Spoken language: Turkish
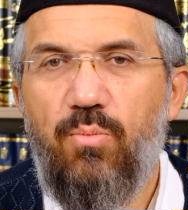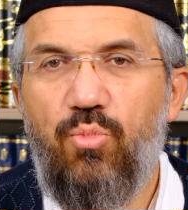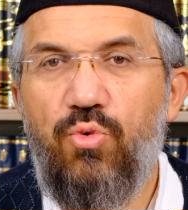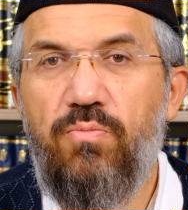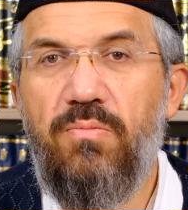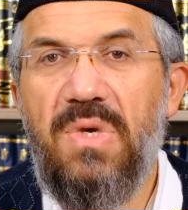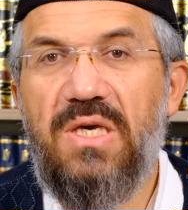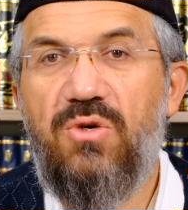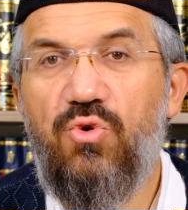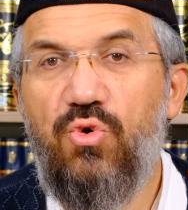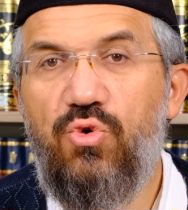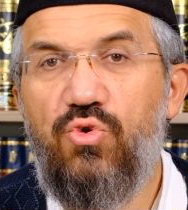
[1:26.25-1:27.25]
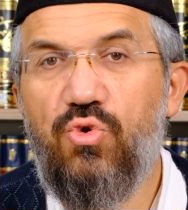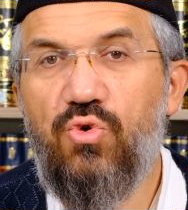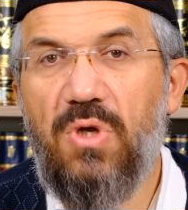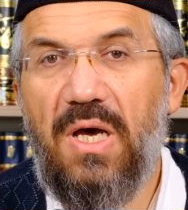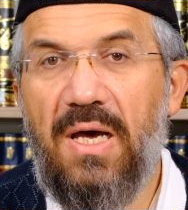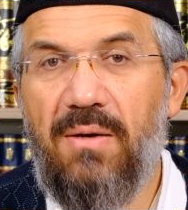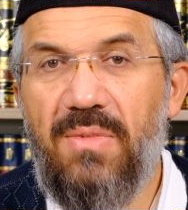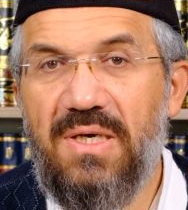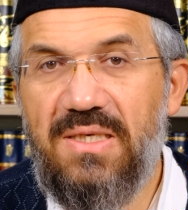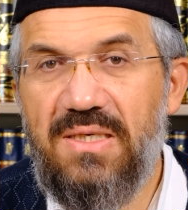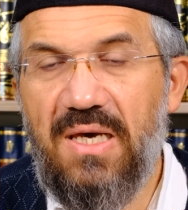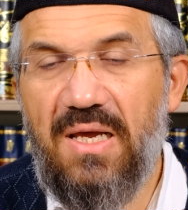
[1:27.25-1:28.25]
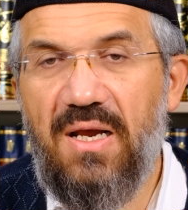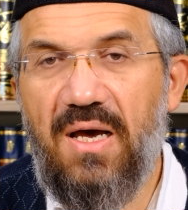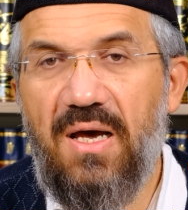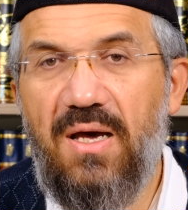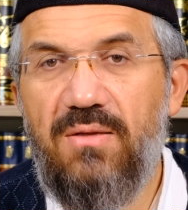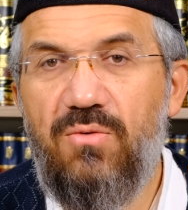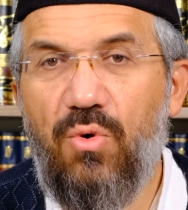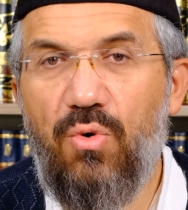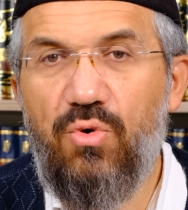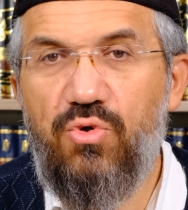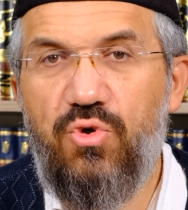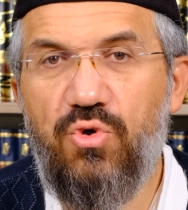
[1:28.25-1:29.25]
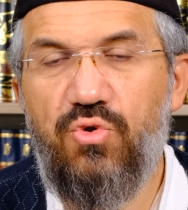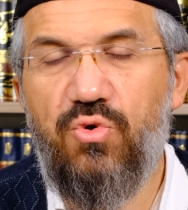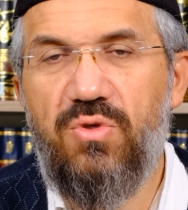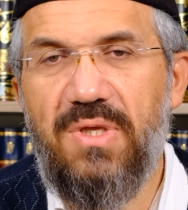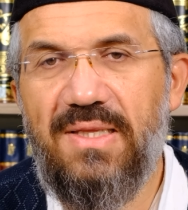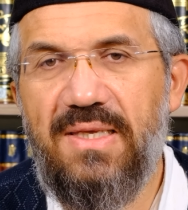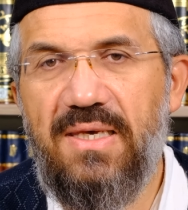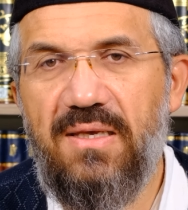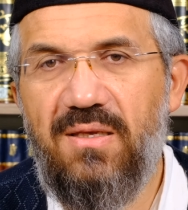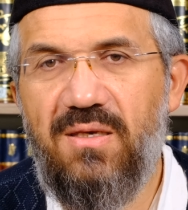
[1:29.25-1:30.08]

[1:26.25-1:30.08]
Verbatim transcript: bu mekruhtur ama kerahat o çocukta değil.